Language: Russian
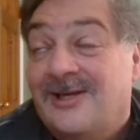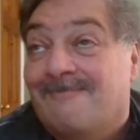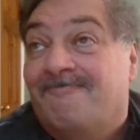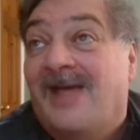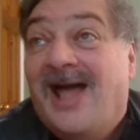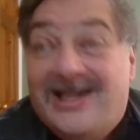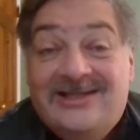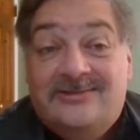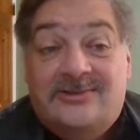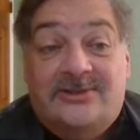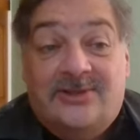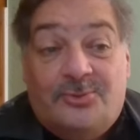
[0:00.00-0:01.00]
Они-то
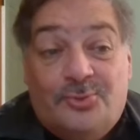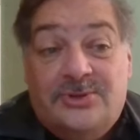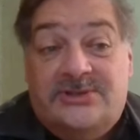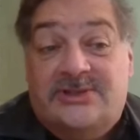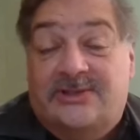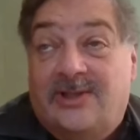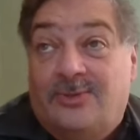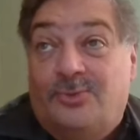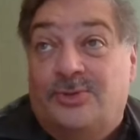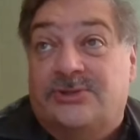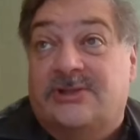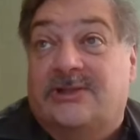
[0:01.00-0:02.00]
находятся на
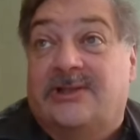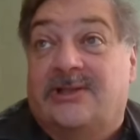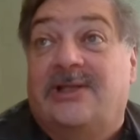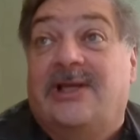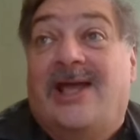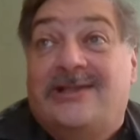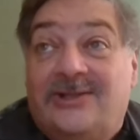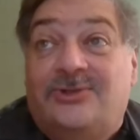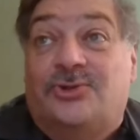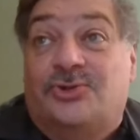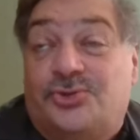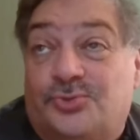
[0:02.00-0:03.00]
родине, и они-то
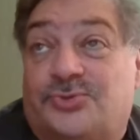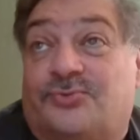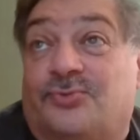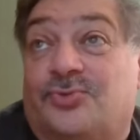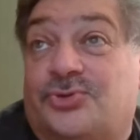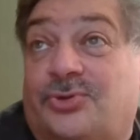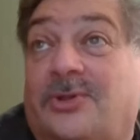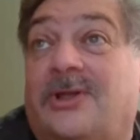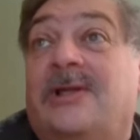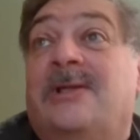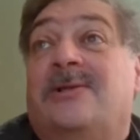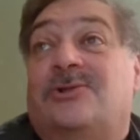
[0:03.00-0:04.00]
чувствуют, что
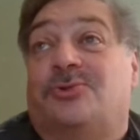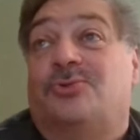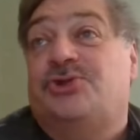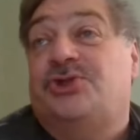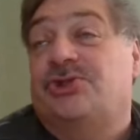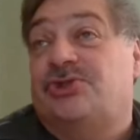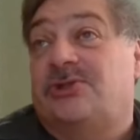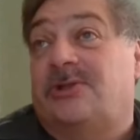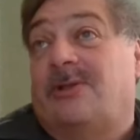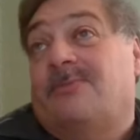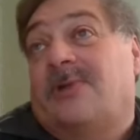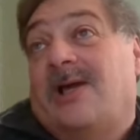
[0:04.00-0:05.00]
случись там
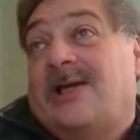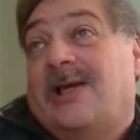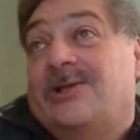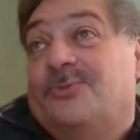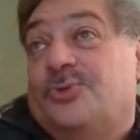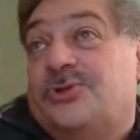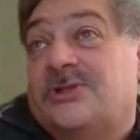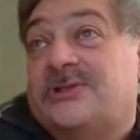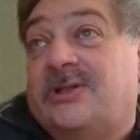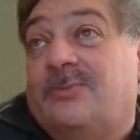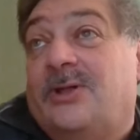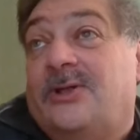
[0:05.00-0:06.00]
какая-нибудь
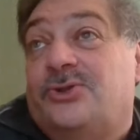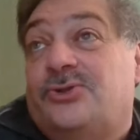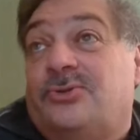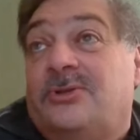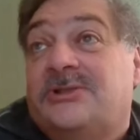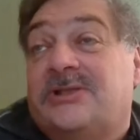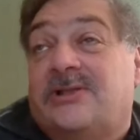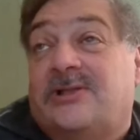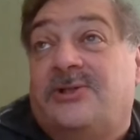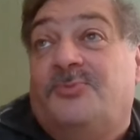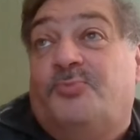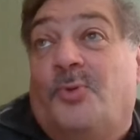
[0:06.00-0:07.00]
экстремальная ситуация, к ним
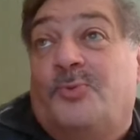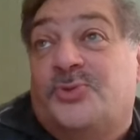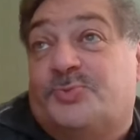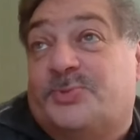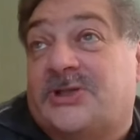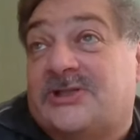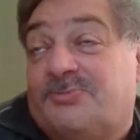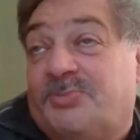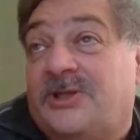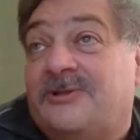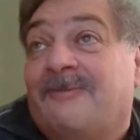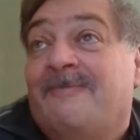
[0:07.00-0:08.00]
помощь подоспеет
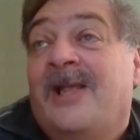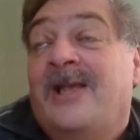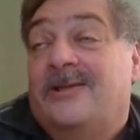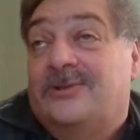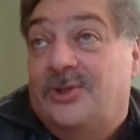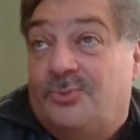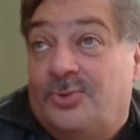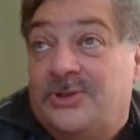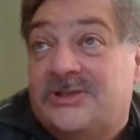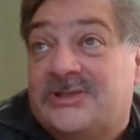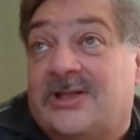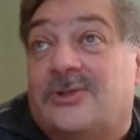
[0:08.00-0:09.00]
далеко не
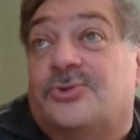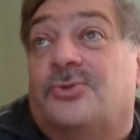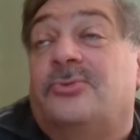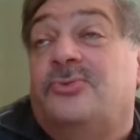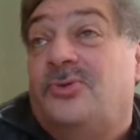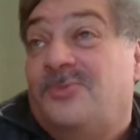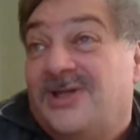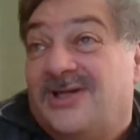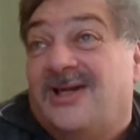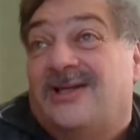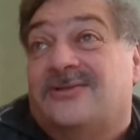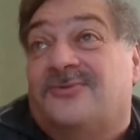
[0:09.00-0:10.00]
сразу. Но ну,
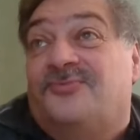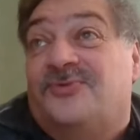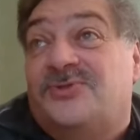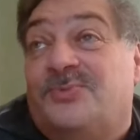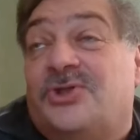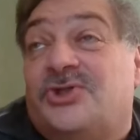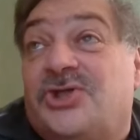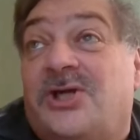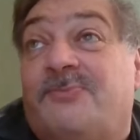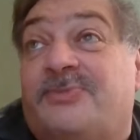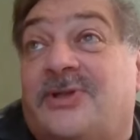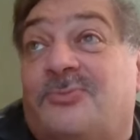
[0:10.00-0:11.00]
иммигрантов весьма жаль,
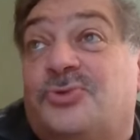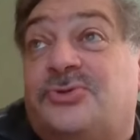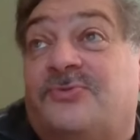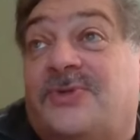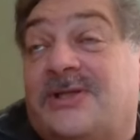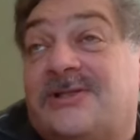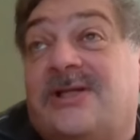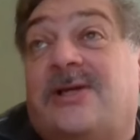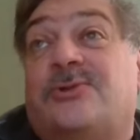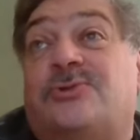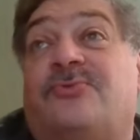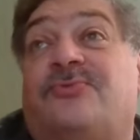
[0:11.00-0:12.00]
потому что, в конце
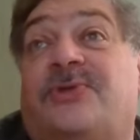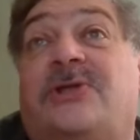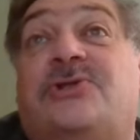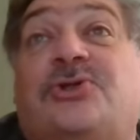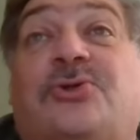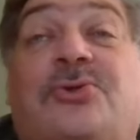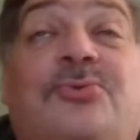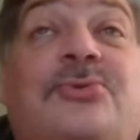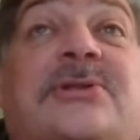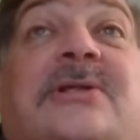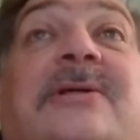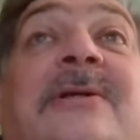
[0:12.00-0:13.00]
концов, на этих
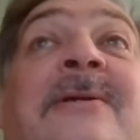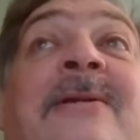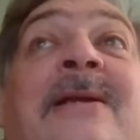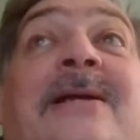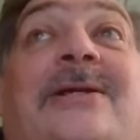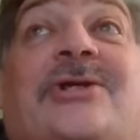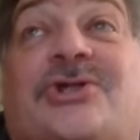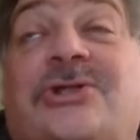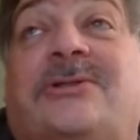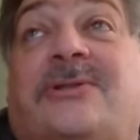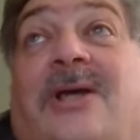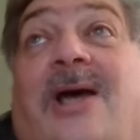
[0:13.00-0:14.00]
людях лежит
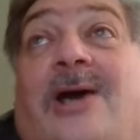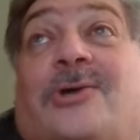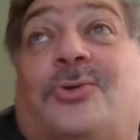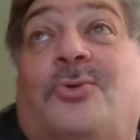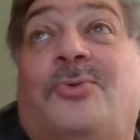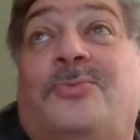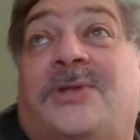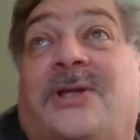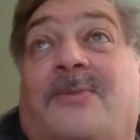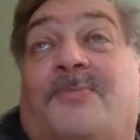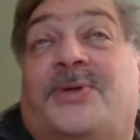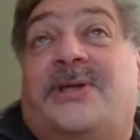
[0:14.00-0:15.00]
огромное
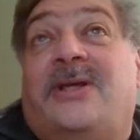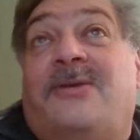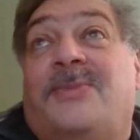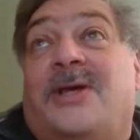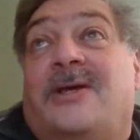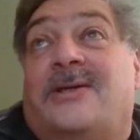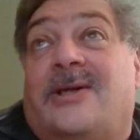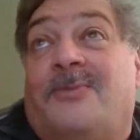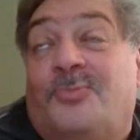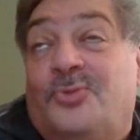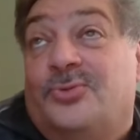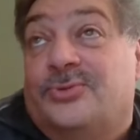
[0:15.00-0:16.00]
бремя
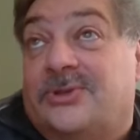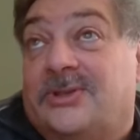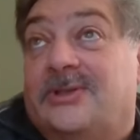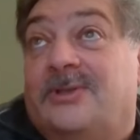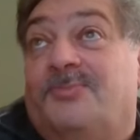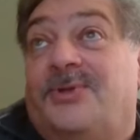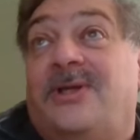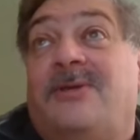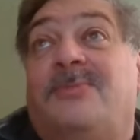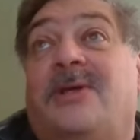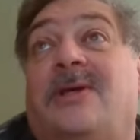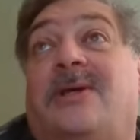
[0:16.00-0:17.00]
работы,
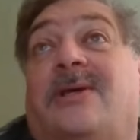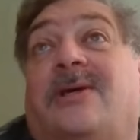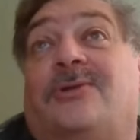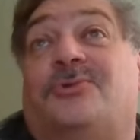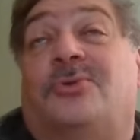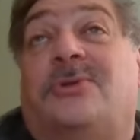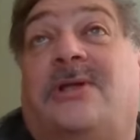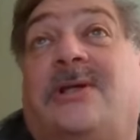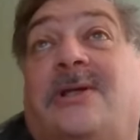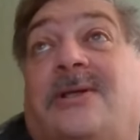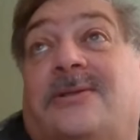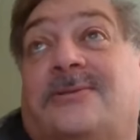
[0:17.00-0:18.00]
Время,
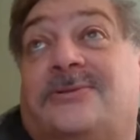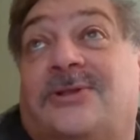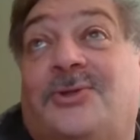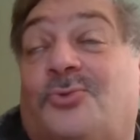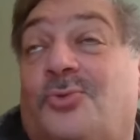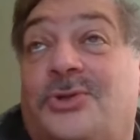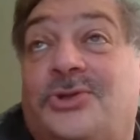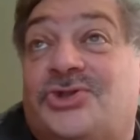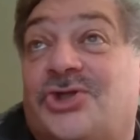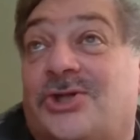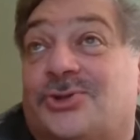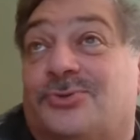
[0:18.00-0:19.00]
которое далеко не
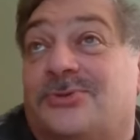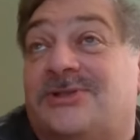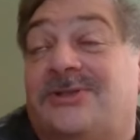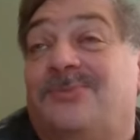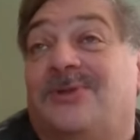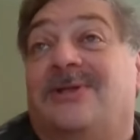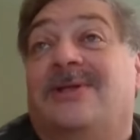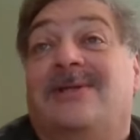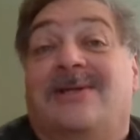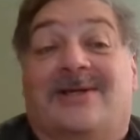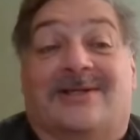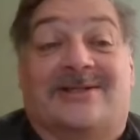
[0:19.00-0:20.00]
жаждут с ними
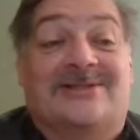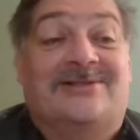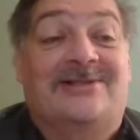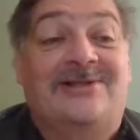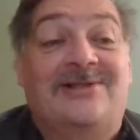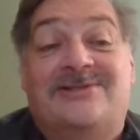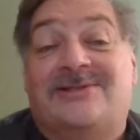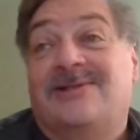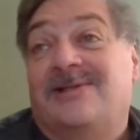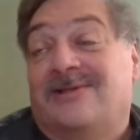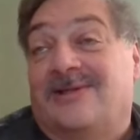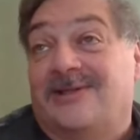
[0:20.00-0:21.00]
разделить
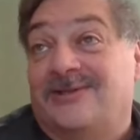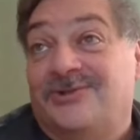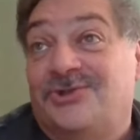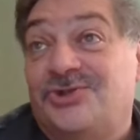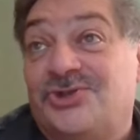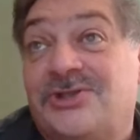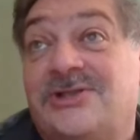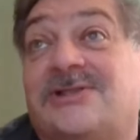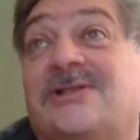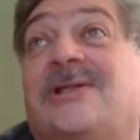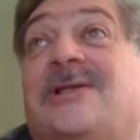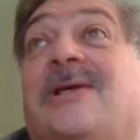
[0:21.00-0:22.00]
коренные
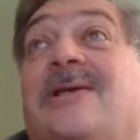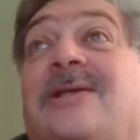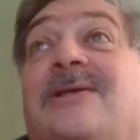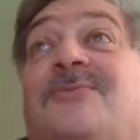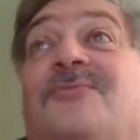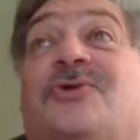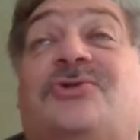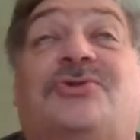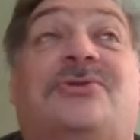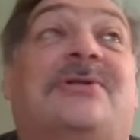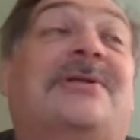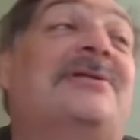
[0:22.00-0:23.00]
жители. И вот
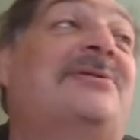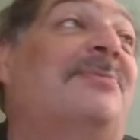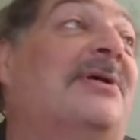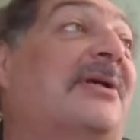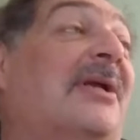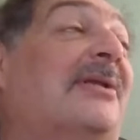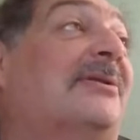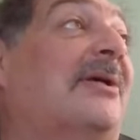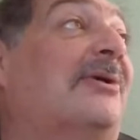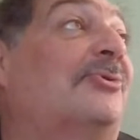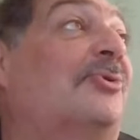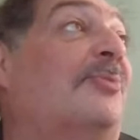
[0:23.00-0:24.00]
эти мигранты,
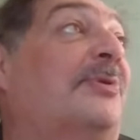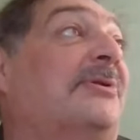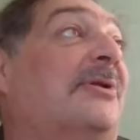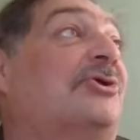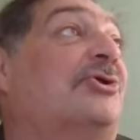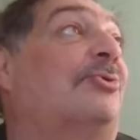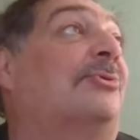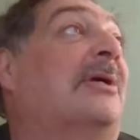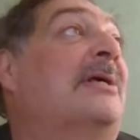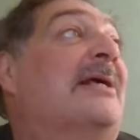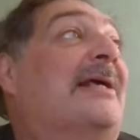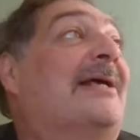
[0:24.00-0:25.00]
которых продолжают
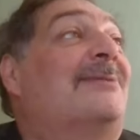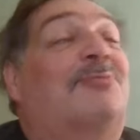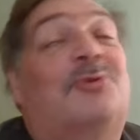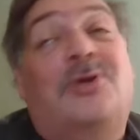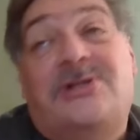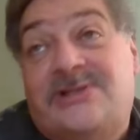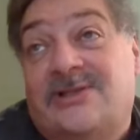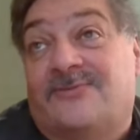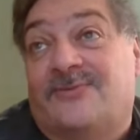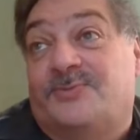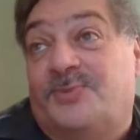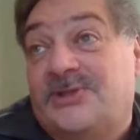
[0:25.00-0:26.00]
эксплуатировать,
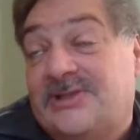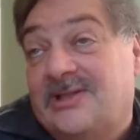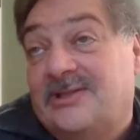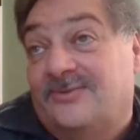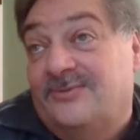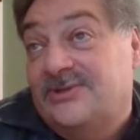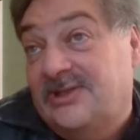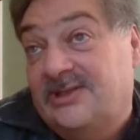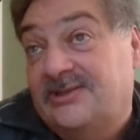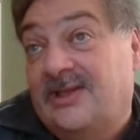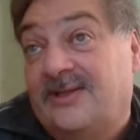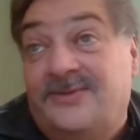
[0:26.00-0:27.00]
преследовать и
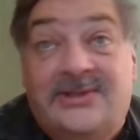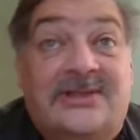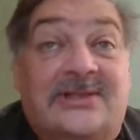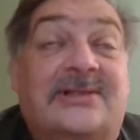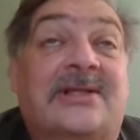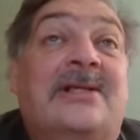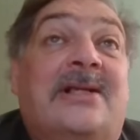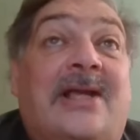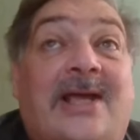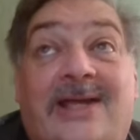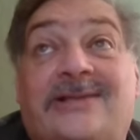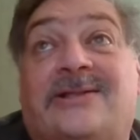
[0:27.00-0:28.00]
ненавидеть,
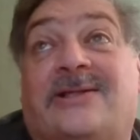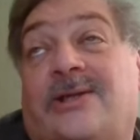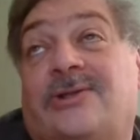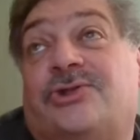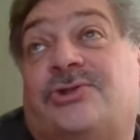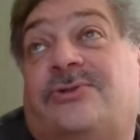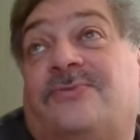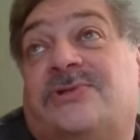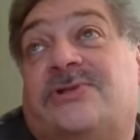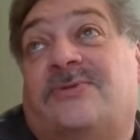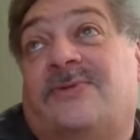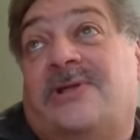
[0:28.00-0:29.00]
это, конечно,
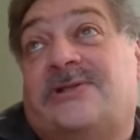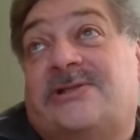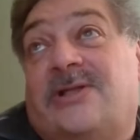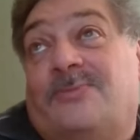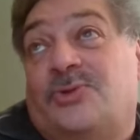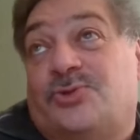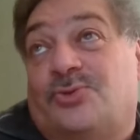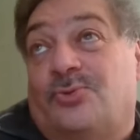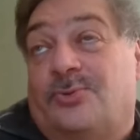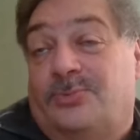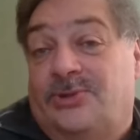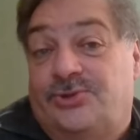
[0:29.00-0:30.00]
вызывает самые
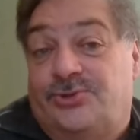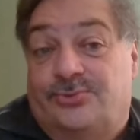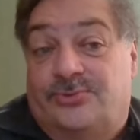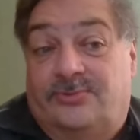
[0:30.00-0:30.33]
скорбные чувства.